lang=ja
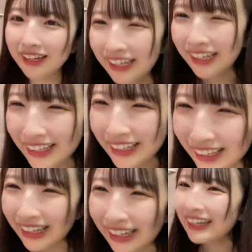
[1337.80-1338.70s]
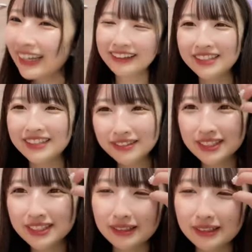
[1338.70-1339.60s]
うだけど
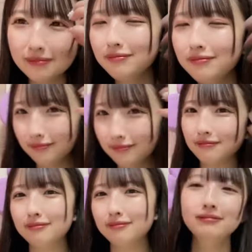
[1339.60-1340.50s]
コロナ禍